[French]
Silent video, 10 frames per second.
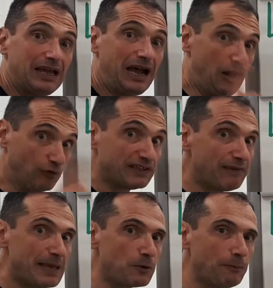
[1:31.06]
Alors vous
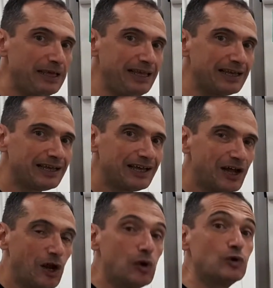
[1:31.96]
avez bien compris,
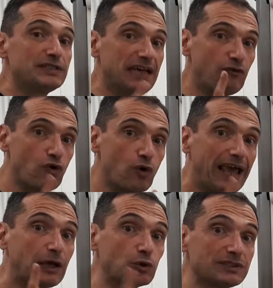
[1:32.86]
le cerveau
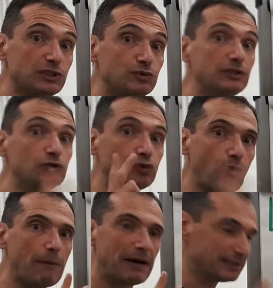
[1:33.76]
est constitué de
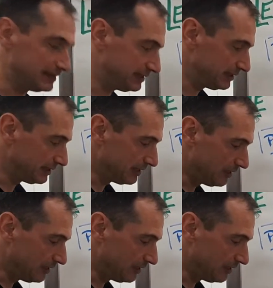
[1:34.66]
trois parties,